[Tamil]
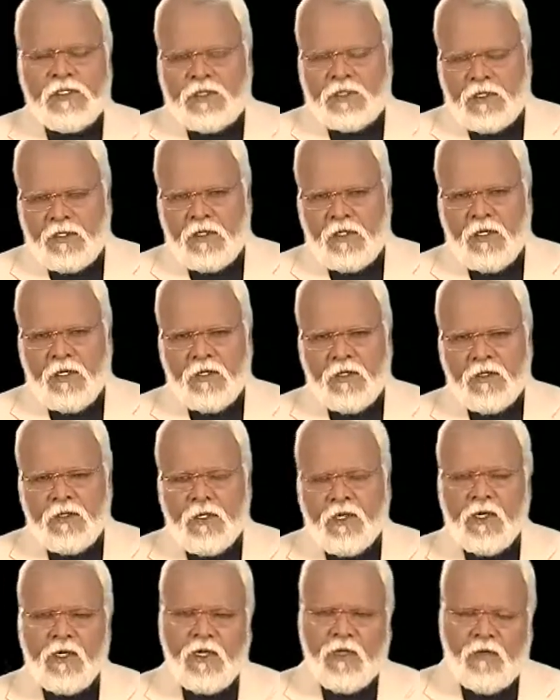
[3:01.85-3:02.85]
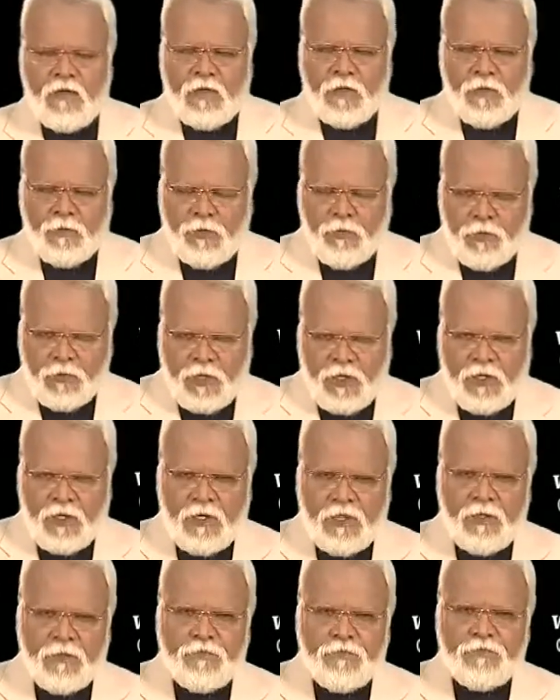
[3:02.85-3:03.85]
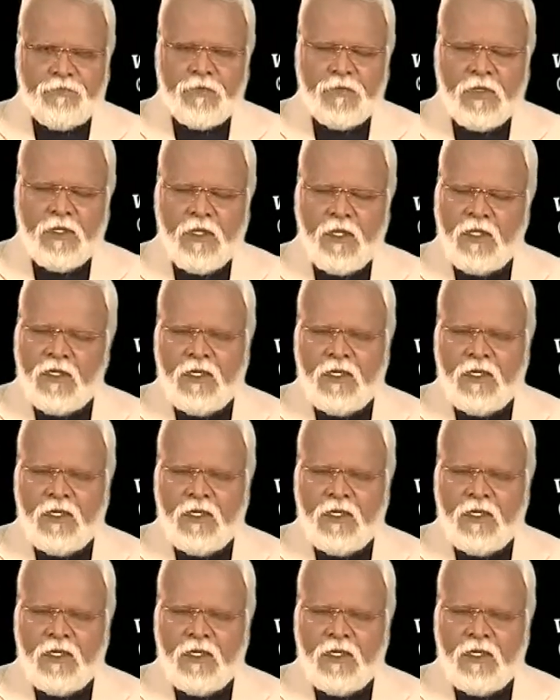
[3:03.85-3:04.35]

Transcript: செய்தியை நீங்கள் கவனிக்கப் போகிறீர்கள் அது